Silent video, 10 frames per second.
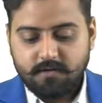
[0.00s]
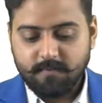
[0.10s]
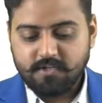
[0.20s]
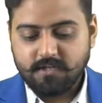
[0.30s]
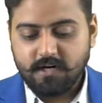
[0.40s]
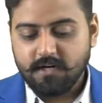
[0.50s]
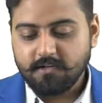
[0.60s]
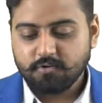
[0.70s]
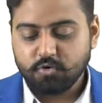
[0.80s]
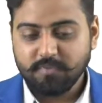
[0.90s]
नमस्कार
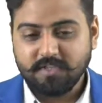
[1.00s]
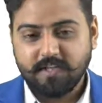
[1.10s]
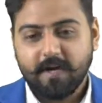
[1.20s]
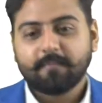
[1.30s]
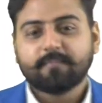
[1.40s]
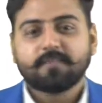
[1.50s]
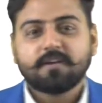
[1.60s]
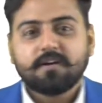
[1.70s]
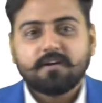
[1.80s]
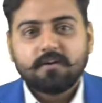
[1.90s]
शुभ संध्या
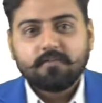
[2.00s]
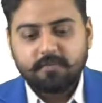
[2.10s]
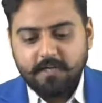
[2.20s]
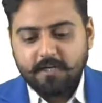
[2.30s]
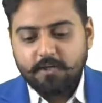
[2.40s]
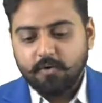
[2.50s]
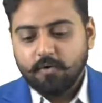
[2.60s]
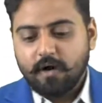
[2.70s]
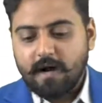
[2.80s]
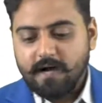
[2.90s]
विद्यार्थियों
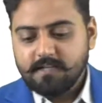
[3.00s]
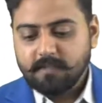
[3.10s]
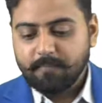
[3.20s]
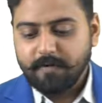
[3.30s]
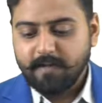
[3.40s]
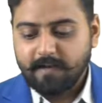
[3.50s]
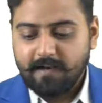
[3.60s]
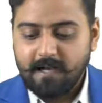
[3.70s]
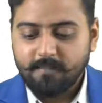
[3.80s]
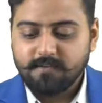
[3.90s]
आज अपने
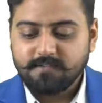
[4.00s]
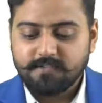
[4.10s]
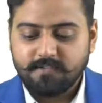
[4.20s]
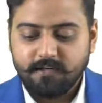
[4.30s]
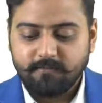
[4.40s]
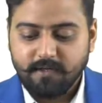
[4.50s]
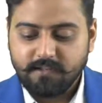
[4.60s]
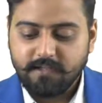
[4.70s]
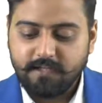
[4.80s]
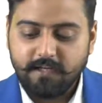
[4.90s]
लैब असिस्टेंट
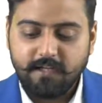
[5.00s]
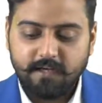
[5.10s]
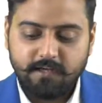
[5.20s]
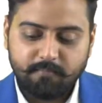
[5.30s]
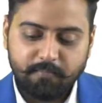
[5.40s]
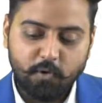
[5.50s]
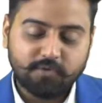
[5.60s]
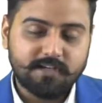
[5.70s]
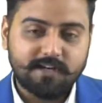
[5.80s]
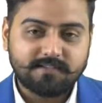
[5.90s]
भर्ती के लिए
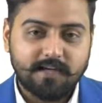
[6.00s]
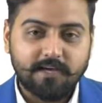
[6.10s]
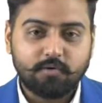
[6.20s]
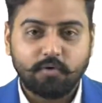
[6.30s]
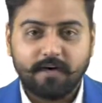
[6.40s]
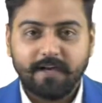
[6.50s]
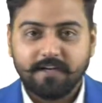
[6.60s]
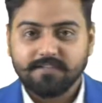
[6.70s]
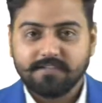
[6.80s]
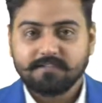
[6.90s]
प्रयोगशाला साइक को
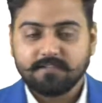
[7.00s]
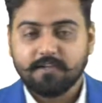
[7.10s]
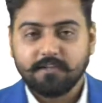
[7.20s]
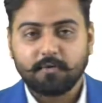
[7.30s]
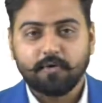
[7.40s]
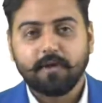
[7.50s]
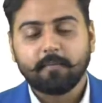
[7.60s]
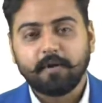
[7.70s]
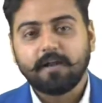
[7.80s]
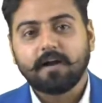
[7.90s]
डेडिकेशन करते हुए
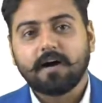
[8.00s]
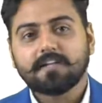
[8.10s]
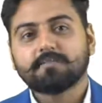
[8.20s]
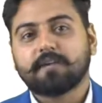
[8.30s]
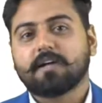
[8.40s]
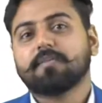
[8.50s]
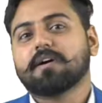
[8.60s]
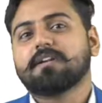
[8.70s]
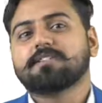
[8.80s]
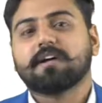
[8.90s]
अपने आज प्रारंभ
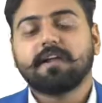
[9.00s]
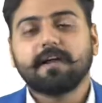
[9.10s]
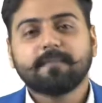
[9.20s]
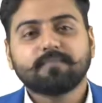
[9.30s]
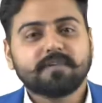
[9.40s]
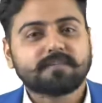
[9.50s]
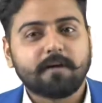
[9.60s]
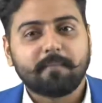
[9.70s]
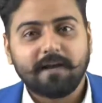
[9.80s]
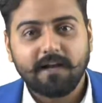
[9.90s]
करने जा रहे हैं
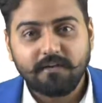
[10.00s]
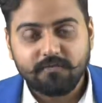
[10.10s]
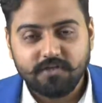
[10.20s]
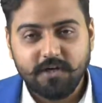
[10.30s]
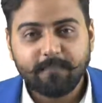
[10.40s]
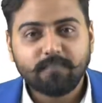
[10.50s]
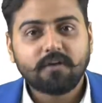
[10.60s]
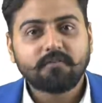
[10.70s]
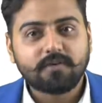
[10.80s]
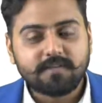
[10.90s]
इसका पहला ही विषय
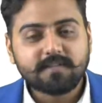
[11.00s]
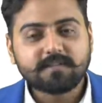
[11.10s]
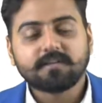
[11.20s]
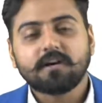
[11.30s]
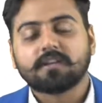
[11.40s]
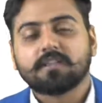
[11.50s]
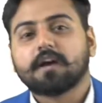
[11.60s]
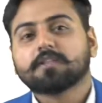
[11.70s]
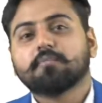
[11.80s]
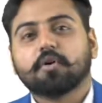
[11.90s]
फिजिक्स
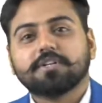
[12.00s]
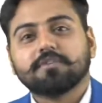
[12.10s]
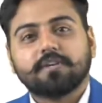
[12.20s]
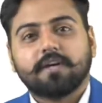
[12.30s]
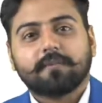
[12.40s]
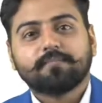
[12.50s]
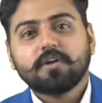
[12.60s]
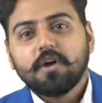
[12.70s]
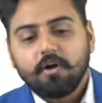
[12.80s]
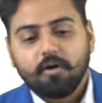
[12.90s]
अर्थात भौतिक विज्ञान
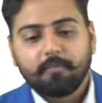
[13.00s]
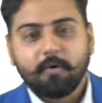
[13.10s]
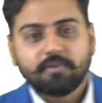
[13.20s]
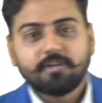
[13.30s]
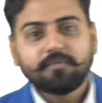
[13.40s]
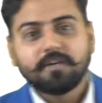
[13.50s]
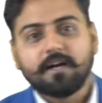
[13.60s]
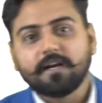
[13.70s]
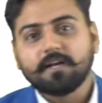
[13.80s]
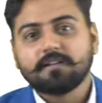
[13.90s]
और भौतिक
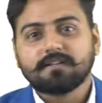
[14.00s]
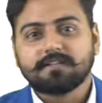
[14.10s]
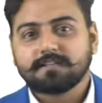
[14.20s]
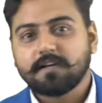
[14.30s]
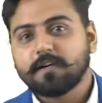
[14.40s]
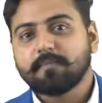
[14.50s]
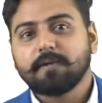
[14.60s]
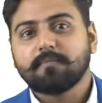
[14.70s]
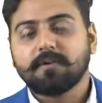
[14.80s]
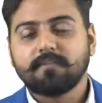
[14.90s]
विज्ञान के अंदर जैसा कि
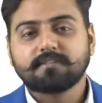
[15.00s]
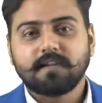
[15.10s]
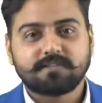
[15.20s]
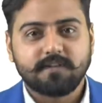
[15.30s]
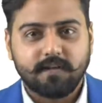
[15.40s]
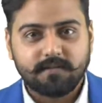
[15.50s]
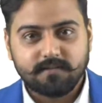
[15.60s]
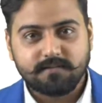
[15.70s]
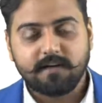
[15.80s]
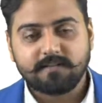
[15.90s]
अपने प्रीवियस लेक्चर के अंदर
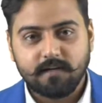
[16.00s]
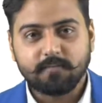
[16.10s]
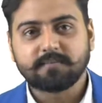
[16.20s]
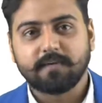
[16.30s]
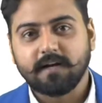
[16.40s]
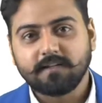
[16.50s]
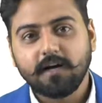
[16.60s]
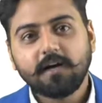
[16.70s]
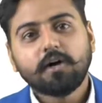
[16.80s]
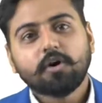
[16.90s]
सारा सिलेबस पढ़ा था
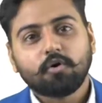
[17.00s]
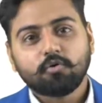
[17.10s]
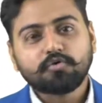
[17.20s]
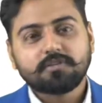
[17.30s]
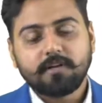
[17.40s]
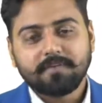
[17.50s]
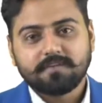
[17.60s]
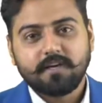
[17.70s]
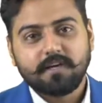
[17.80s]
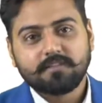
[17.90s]
और उस सिलेबस
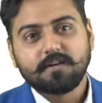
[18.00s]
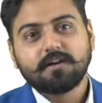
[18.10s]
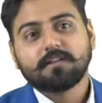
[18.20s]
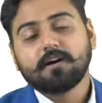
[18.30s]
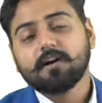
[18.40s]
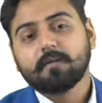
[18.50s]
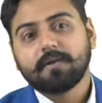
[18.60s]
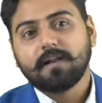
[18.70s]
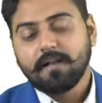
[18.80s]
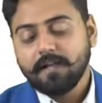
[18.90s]
के अंतर्गत अगर
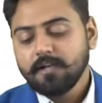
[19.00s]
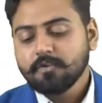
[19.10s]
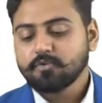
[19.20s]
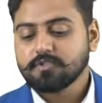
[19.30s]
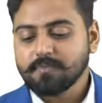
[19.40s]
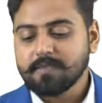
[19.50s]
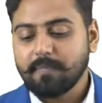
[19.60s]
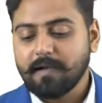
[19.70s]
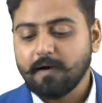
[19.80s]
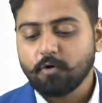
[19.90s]
अपने लें तो सबसे
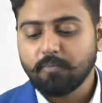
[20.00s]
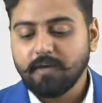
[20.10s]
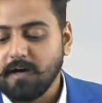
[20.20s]
पहला टॉपिक